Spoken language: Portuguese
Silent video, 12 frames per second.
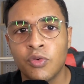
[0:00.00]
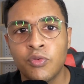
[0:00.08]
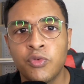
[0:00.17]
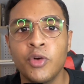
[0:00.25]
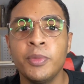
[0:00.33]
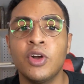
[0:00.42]

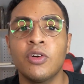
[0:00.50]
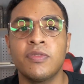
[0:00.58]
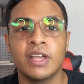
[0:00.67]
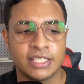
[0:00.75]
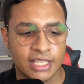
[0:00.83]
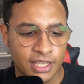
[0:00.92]
Fui me
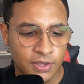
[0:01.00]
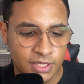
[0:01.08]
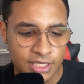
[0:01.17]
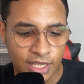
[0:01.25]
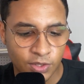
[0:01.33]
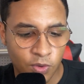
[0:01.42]
confessar e eu
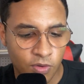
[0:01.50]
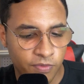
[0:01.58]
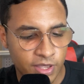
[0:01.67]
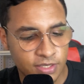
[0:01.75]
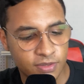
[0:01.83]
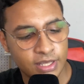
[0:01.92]
saí do
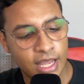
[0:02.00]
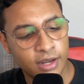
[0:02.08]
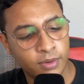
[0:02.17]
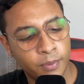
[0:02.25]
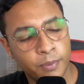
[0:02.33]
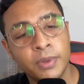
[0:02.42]

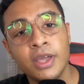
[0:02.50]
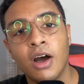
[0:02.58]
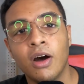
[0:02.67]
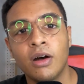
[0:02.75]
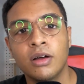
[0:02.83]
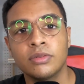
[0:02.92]
confessionário
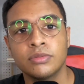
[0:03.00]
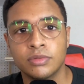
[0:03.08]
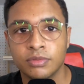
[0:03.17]
pior